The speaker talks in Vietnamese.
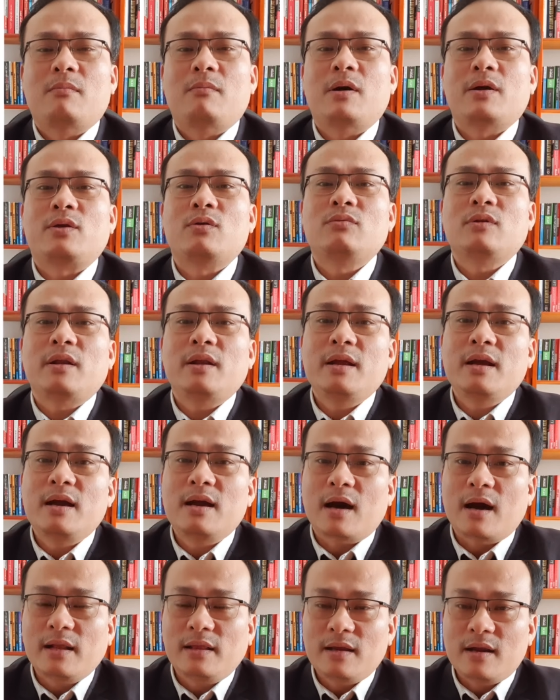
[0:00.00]
mà chúng ta đi
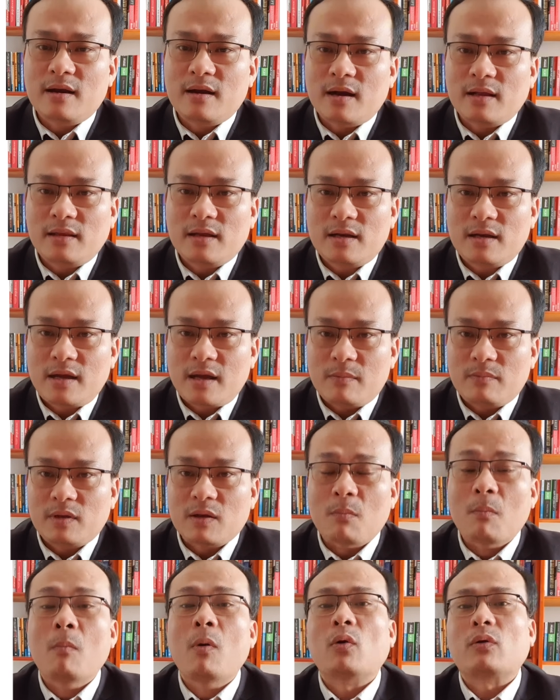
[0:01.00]
gửi tiền gửi tiết kiệm
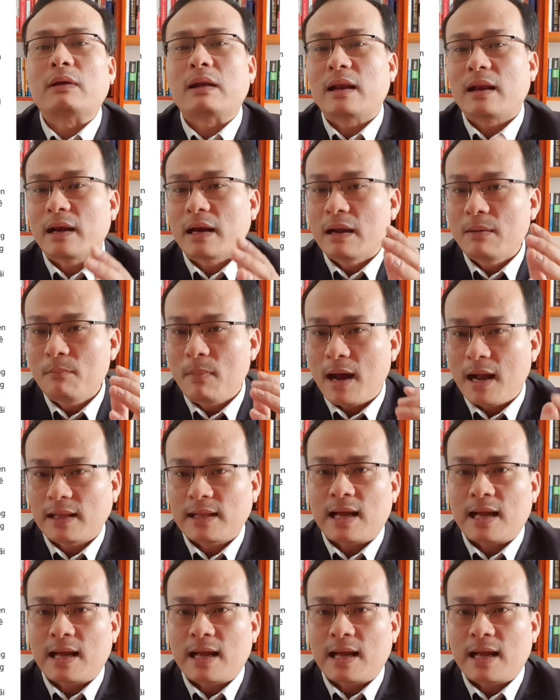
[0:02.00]
từ 1 đến 3